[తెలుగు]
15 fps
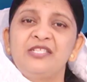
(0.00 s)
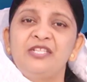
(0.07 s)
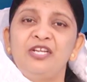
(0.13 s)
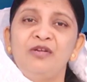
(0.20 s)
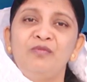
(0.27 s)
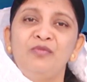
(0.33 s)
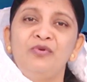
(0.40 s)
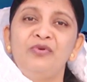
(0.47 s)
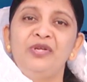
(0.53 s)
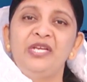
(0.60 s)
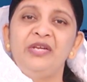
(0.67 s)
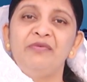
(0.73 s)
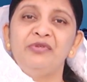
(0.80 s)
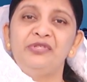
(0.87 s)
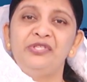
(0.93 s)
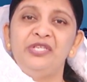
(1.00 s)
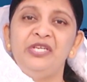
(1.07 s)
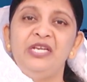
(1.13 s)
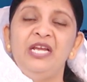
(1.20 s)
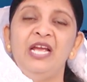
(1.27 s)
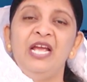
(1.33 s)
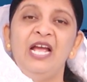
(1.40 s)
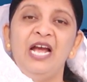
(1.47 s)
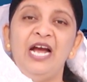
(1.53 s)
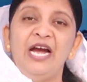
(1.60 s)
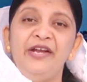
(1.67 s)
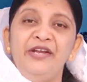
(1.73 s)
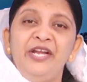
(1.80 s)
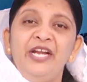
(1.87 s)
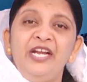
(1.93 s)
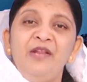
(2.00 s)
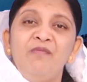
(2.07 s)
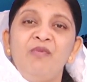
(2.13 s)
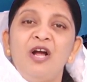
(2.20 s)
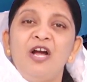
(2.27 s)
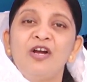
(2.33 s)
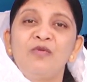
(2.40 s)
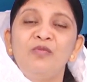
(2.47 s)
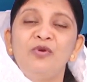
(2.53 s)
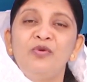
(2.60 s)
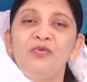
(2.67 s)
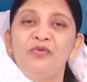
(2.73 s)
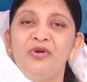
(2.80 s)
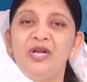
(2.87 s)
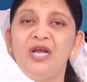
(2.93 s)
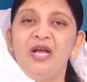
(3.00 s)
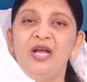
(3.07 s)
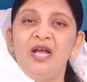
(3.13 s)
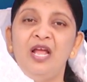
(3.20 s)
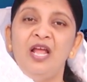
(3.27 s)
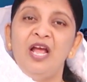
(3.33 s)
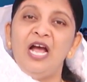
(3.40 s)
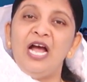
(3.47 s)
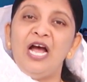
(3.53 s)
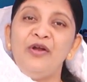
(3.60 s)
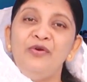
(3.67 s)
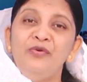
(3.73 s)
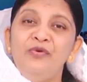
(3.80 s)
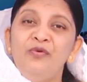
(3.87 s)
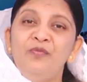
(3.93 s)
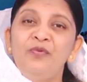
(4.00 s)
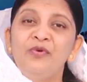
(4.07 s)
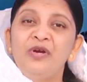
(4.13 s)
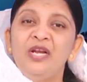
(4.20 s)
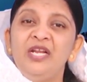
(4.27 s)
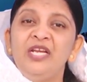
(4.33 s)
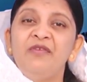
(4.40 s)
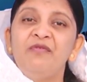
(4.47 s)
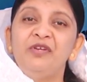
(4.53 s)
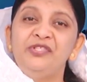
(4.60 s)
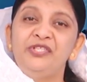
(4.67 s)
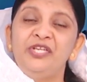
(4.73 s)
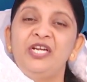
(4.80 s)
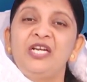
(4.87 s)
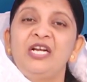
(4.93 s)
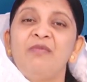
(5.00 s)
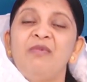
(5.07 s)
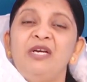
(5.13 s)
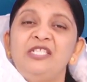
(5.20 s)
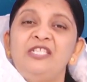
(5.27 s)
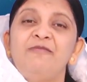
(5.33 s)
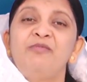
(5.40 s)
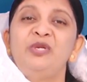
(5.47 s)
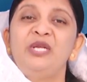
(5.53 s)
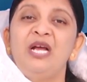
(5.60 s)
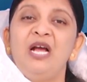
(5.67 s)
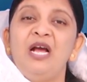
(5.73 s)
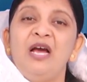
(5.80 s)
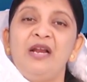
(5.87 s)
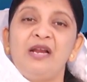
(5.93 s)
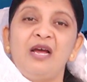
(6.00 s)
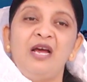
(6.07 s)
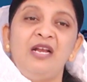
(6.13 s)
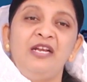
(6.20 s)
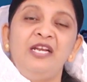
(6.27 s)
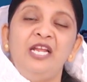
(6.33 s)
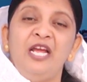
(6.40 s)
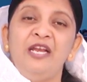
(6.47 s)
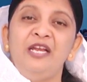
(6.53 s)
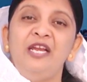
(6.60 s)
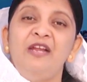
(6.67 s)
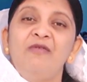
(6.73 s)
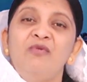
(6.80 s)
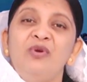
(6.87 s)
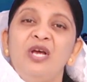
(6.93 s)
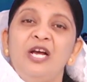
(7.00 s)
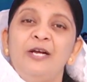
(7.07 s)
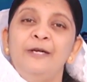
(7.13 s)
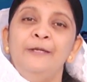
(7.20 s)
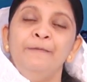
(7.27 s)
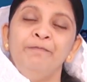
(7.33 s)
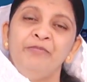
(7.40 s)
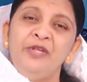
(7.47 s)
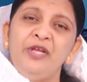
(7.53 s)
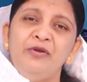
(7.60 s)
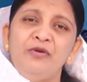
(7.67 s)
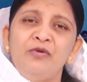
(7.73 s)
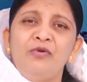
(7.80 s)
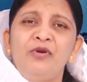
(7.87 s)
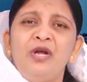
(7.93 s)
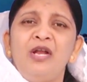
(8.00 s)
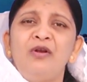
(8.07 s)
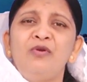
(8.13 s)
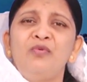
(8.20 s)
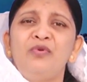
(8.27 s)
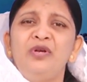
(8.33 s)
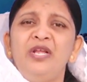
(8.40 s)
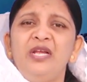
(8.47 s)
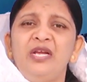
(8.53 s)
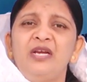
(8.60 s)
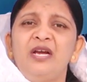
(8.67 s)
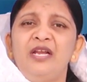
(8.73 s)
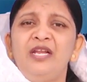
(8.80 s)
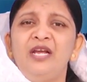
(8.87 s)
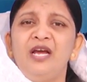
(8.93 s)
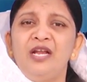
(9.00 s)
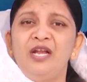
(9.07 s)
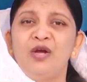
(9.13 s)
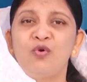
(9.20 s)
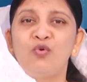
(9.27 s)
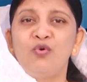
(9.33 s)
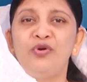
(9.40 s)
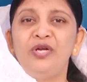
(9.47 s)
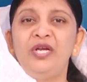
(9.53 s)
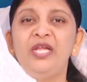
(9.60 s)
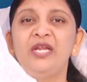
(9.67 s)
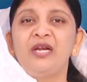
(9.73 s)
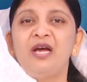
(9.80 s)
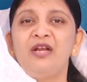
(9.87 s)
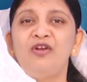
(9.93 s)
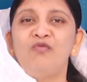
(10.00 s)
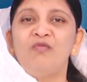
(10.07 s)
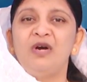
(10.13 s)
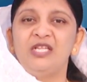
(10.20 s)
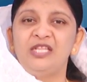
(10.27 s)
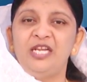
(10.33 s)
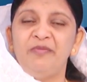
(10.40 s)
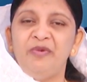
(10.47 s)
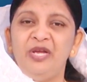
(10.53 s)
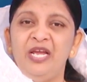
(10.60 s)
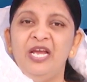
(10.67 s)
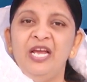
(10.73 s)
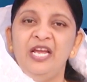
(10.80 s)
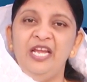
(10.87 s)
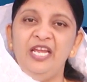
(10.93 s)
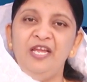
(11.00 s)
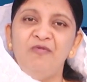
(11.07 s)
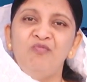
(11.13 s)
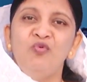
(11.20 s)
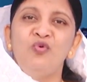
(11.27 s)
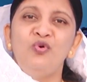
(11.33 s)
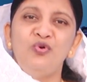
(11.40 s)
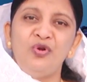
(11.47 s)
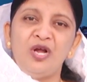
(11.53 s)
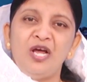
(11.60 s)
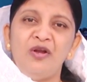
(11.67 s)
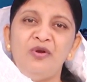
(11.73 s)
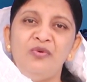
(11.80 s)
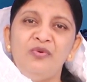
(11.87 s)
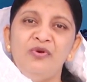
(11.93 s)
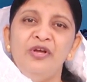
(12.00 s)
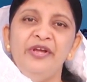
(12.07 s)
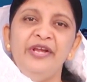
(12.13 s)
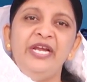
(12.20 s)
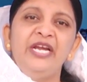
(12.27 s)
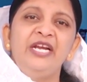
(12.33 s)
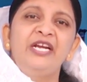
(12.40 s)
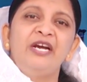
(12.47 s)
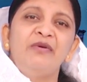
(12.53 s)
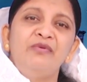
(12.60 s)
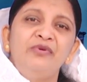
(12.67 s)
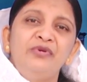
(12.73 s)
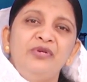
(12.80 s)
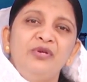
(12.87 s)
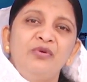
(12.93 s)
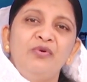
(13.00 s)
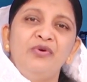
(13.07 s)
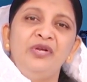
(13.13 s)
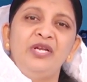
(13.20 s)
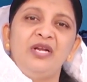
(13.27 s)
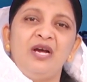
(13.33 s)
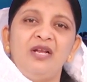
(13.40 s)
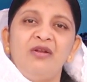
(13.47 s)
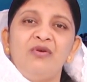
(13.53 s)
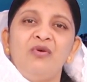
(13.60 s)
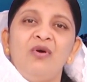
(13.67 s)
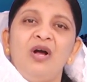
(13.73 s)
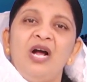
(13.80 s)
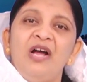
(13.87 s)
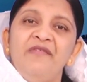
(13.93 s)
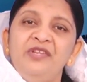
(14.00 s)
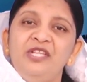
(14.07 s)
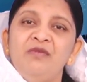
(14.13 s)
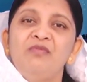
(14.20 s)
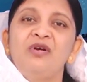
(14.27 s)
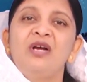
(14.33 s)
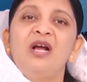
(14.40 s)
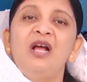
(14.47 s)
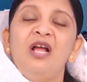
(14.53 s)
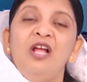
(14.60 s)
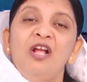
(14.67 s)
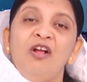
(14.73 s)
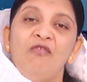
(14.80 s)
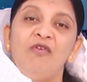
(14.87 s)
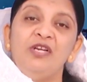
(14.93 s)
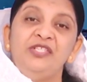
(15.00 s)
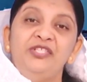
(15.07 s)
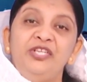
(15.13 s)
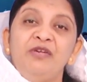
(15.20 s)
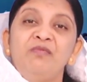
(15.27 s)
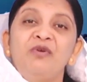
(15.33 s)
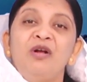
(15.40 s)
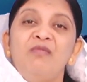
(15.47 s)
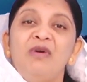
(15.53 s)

స్థలంలోనికి వచ్చి ఆ నీటి భాగంలో ఉన్న ఆ నునుపు కలిగి వజ్రంగా మార్చబడిన ఆ రాళ్ళని అన్నీ కూడా ఎన్నో రాళ్ళు ఉన్నాయి కానీ అలా కొన్ని రాళ్ళు మాత్రమే ఈ మూడు రాళ్ళు ఇంకా ఉంటున్న కొన్ని రాళ్ళలో ఆ విధముగా వజ్రంగా